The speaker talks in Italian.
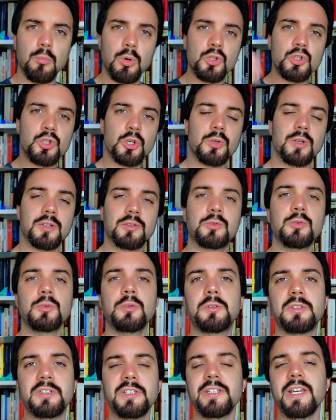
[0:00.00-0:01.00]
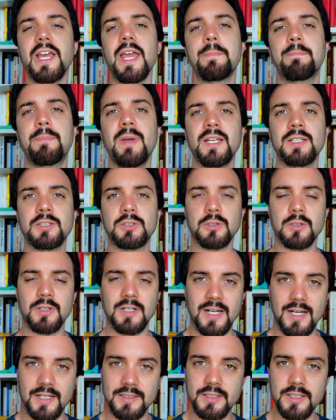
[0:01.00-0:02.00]
Buongiorno a tutti e
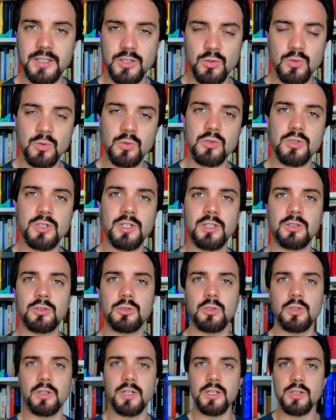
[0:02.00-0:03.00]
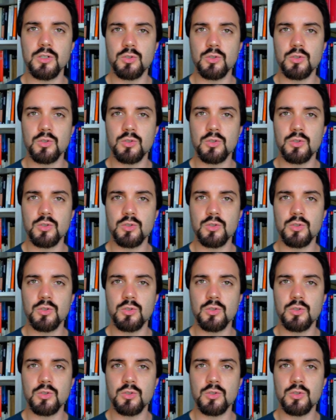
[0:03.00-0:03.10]
bentornati su Uno Scrittore